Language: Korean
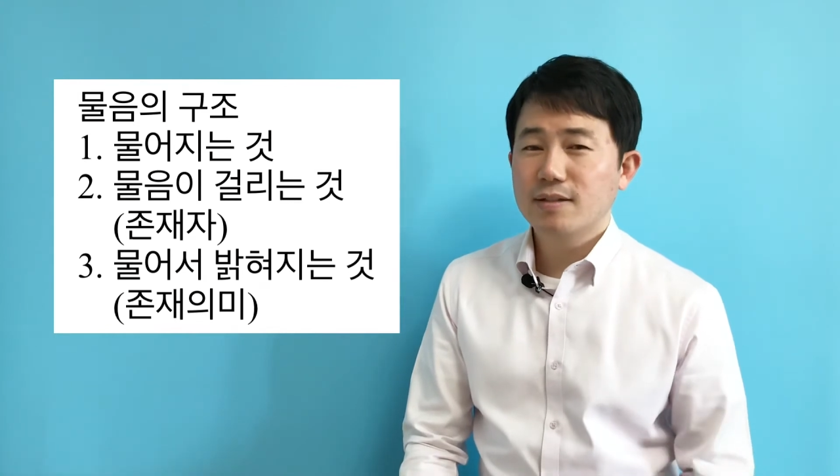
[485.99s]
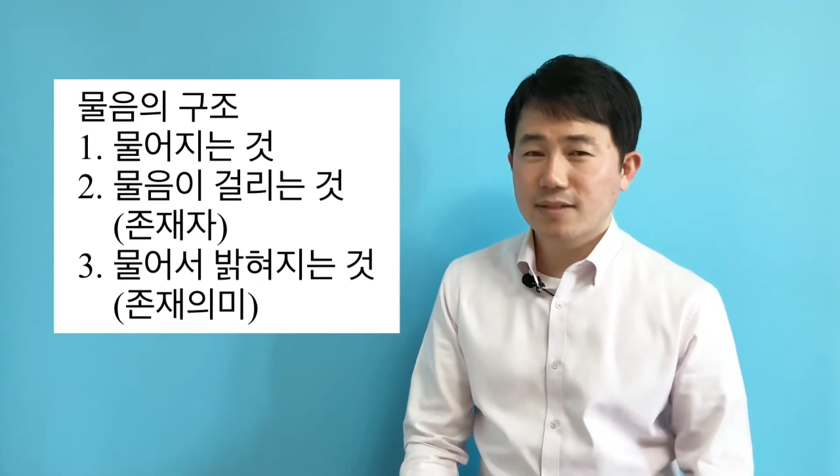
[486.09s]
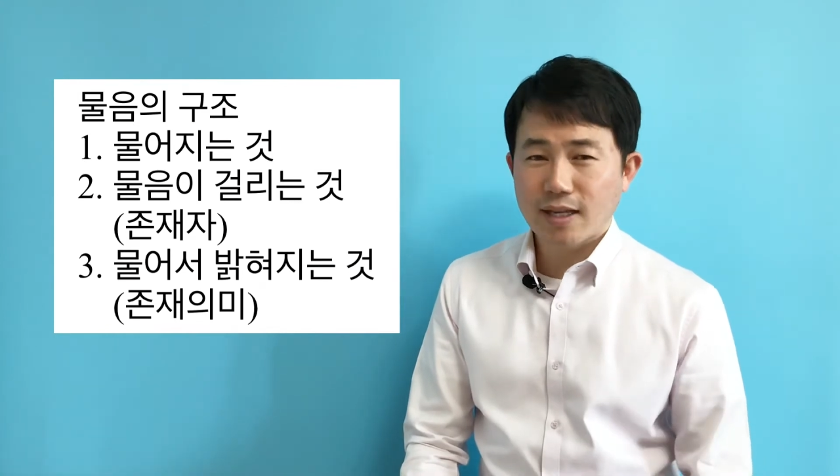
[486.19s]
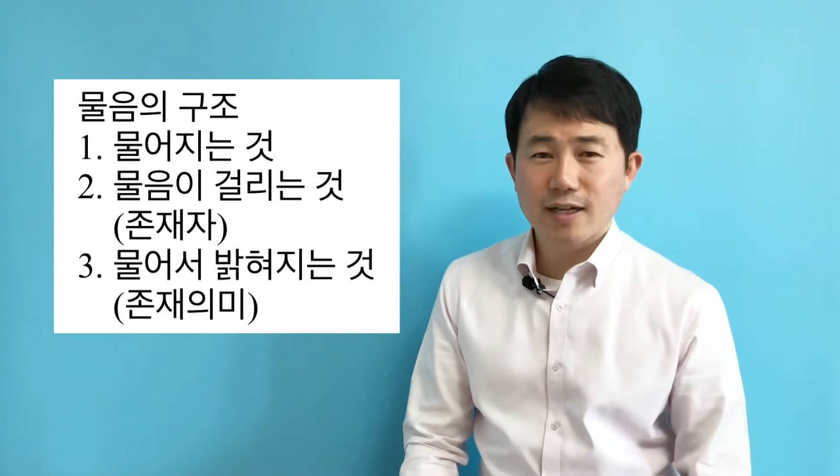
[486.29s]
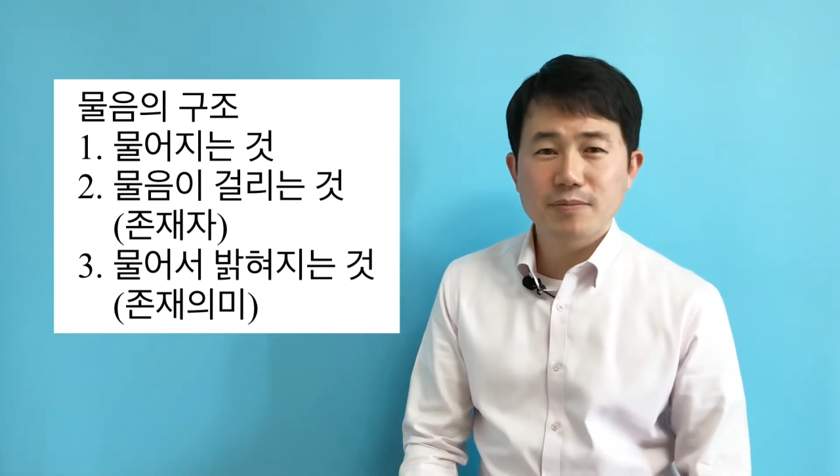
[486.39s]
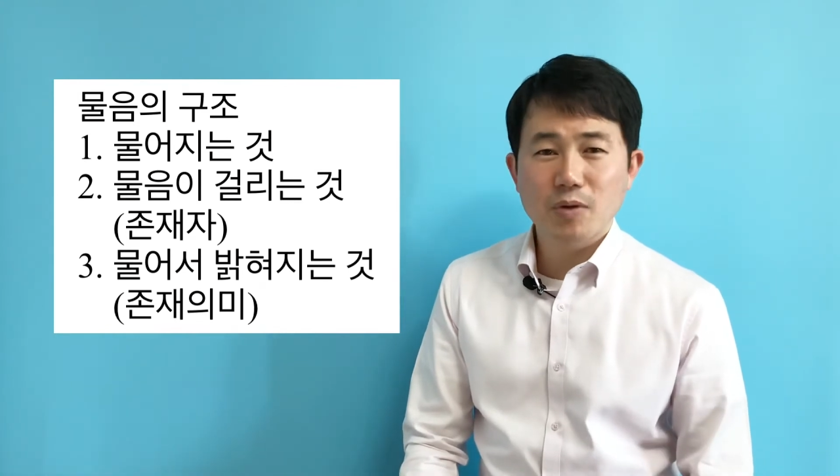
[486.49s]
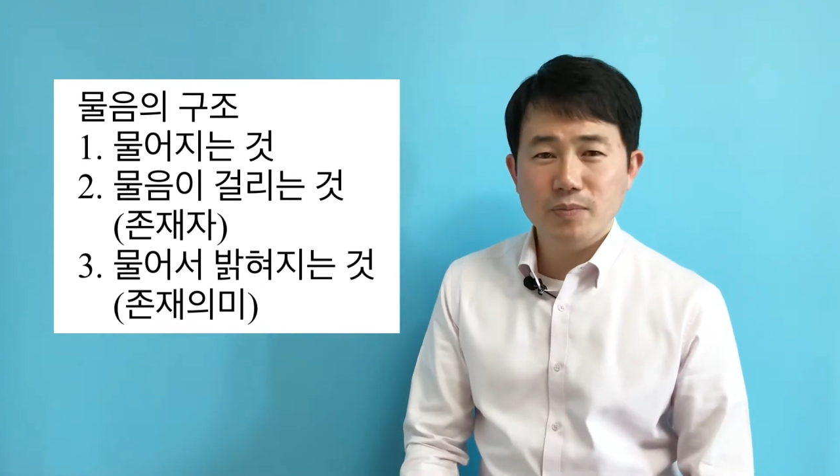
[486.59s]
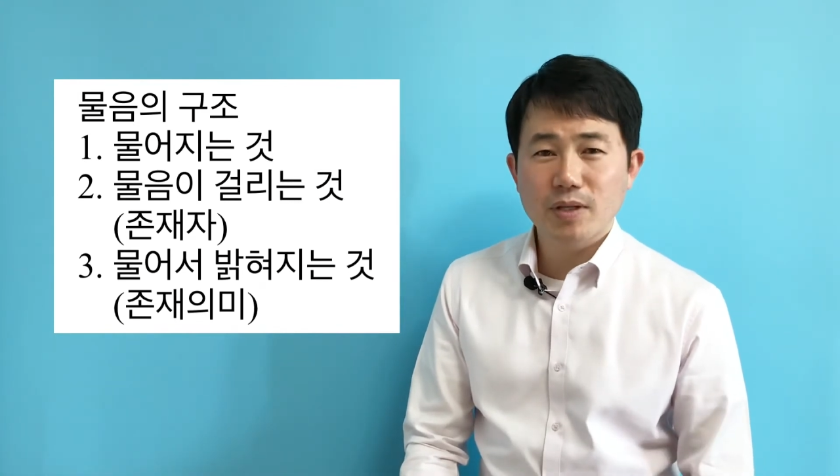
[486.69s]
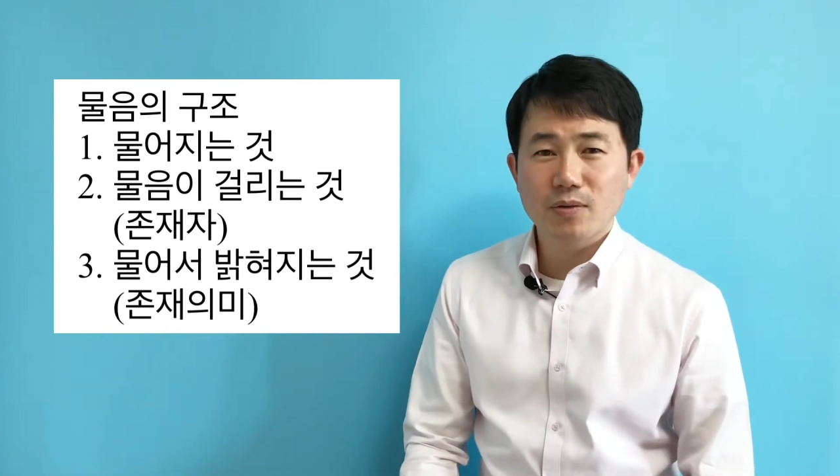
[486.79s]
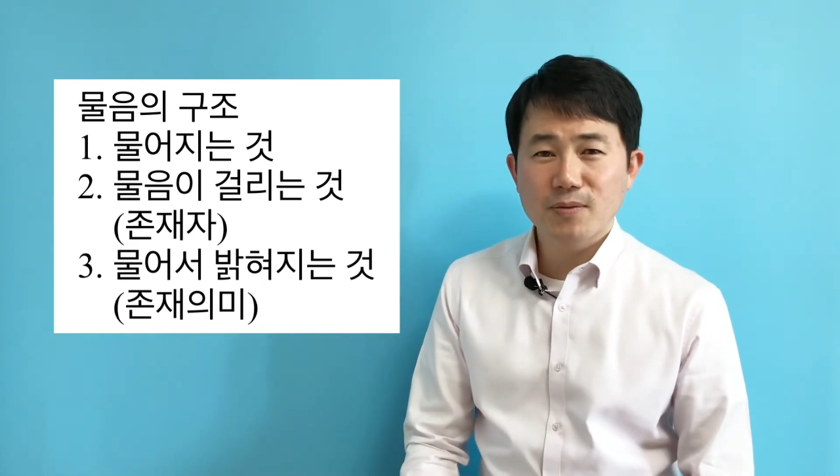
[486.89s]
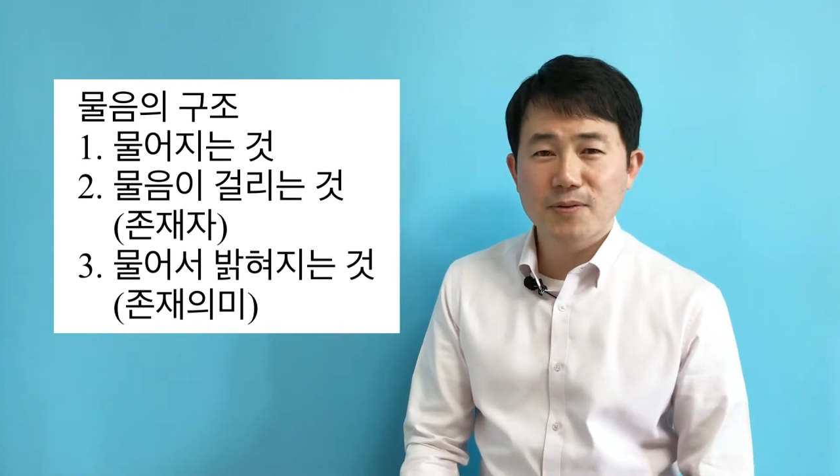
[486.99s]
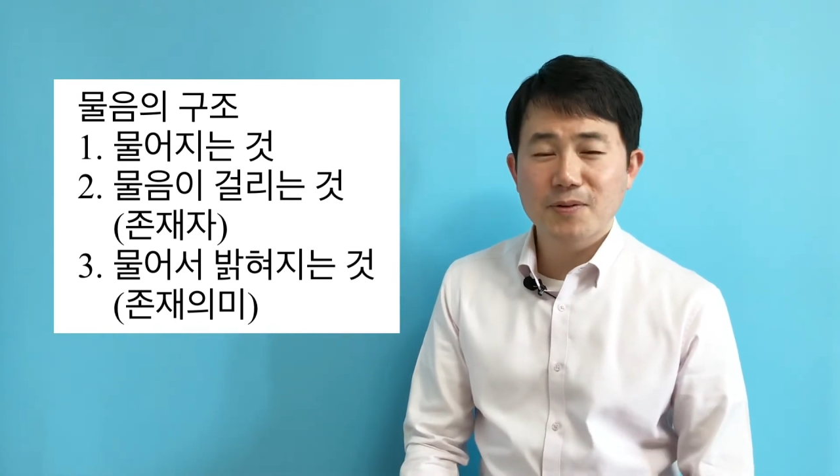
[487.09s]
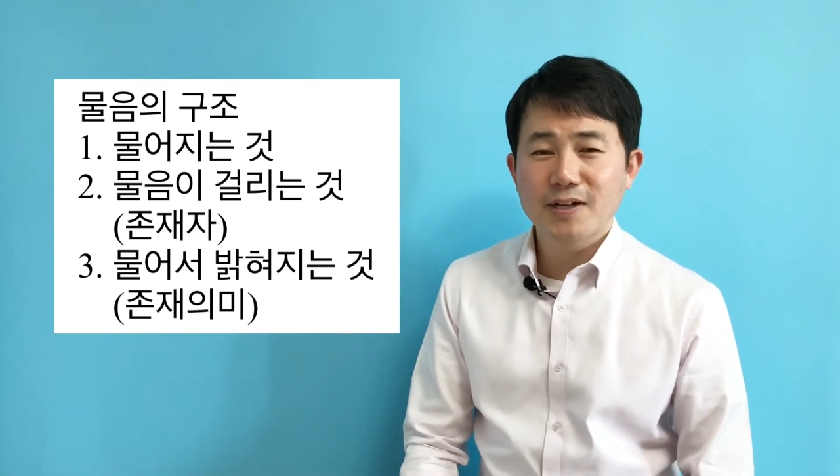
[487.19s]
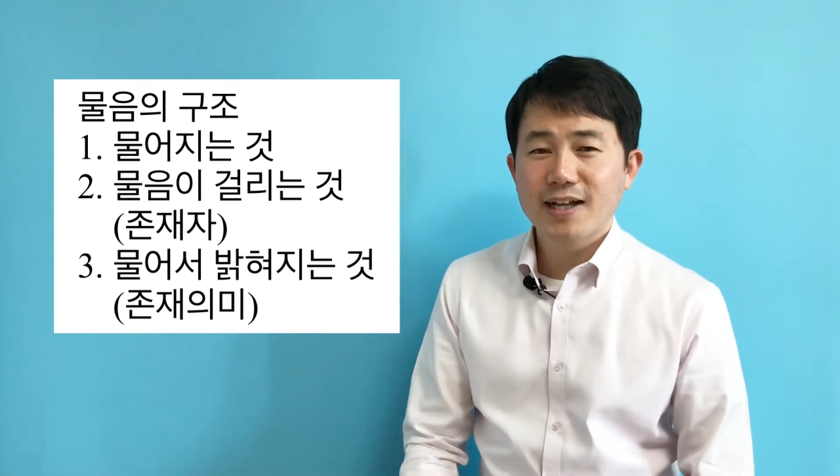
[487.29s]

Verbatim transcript: 다름없다고